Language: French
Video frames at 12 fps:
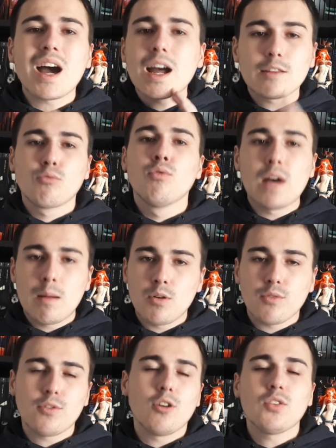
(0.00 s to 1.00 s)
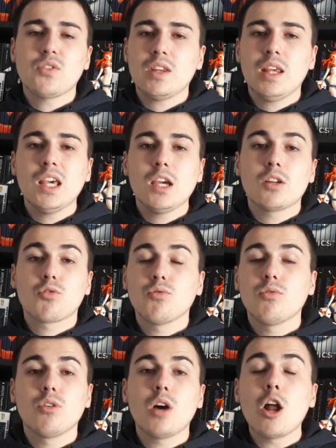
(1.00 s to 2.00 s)
introuvables en France et elles
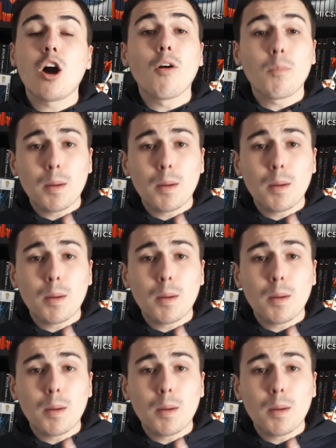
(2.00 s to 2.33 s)
sont alors